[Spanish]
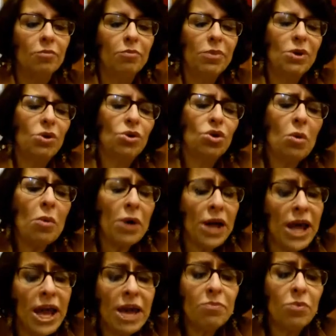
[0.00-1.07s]
Pero
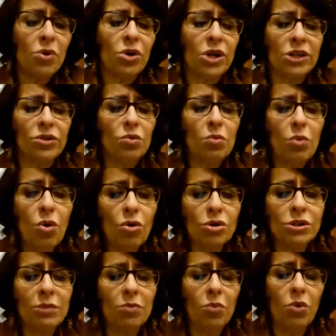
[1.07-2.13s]
lloré porque tu
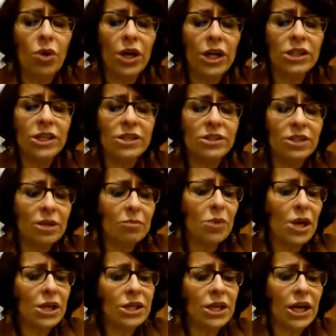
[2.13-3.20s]
voz de poeta
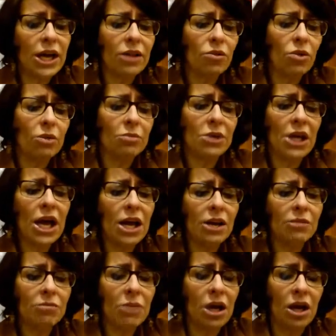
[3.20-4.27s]
siempre ha llegado a mi
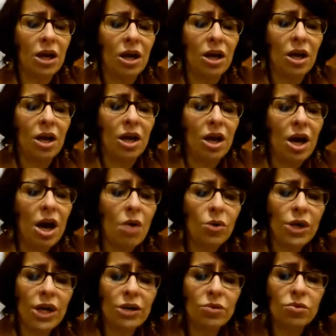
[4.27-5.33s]
alma,
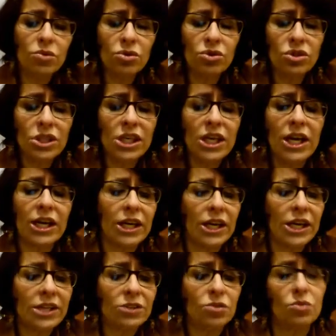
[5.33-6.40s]
aunque algunos digan que
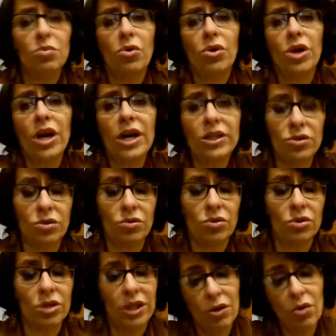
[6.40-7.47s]
eras un borracho,
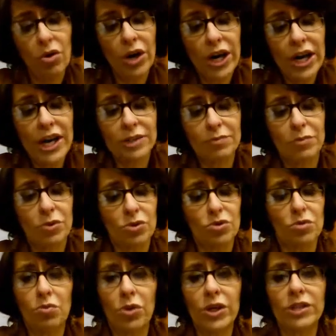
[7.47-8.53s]
que lo eras, por
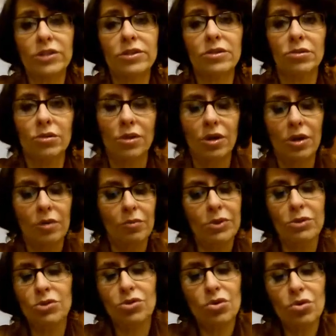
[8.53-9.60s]
supuesto,
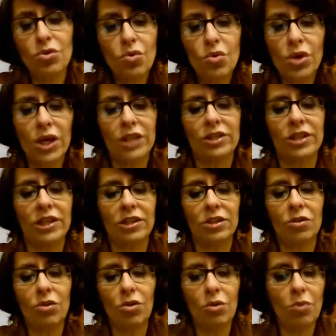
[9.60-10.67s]
pero eso nunca te
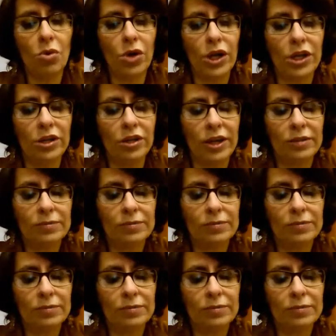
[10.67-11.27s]
quitó lo poeta.